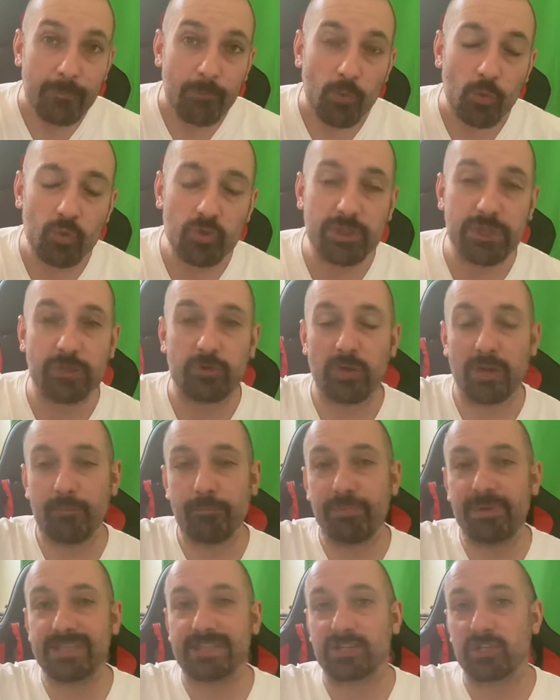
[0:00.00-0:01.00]
un
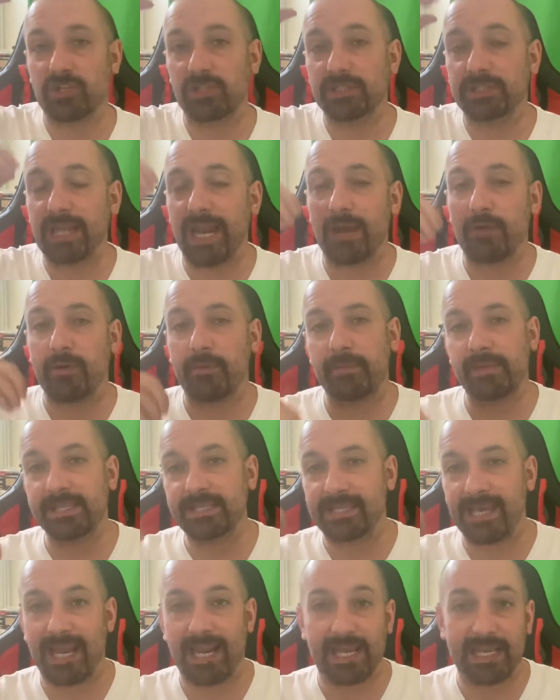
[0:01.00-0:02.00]
centrocampista centrale, una
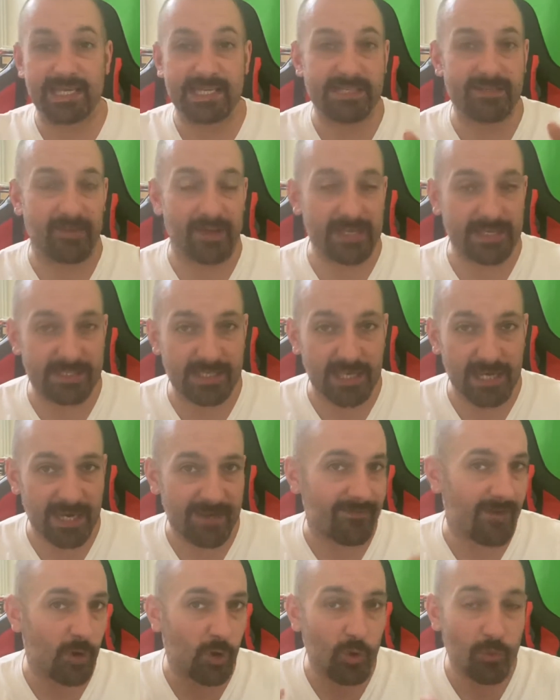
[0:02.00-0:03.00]
mezzala che si va a inserire
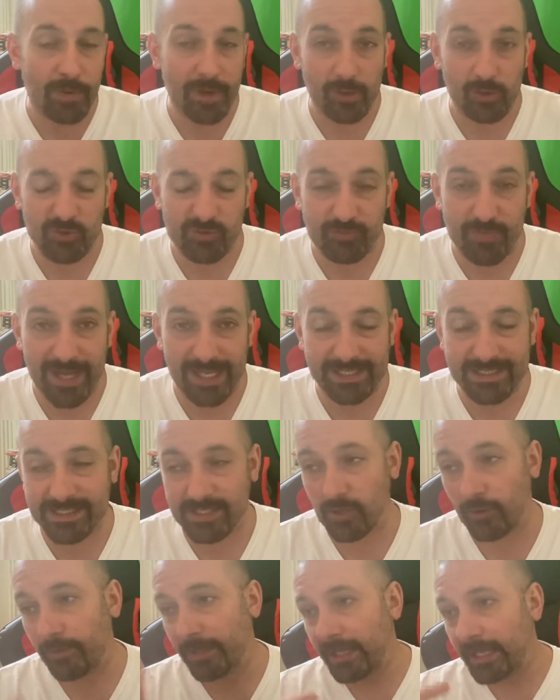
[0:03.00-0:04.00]
e va a occupare lo
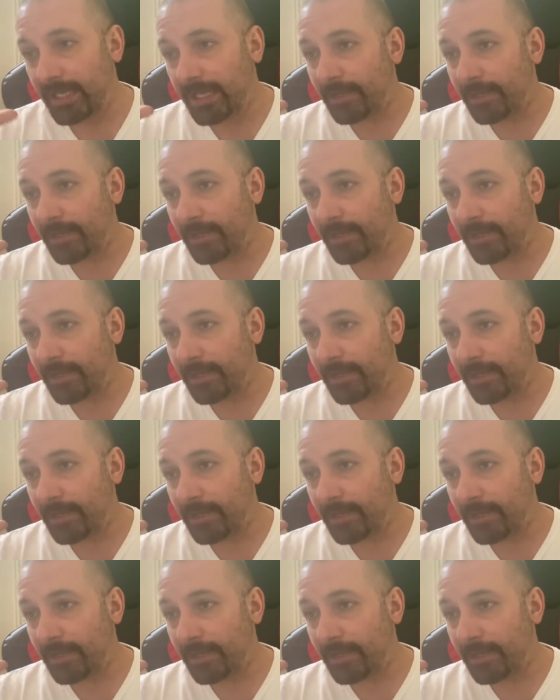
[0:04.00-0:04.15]
spazio.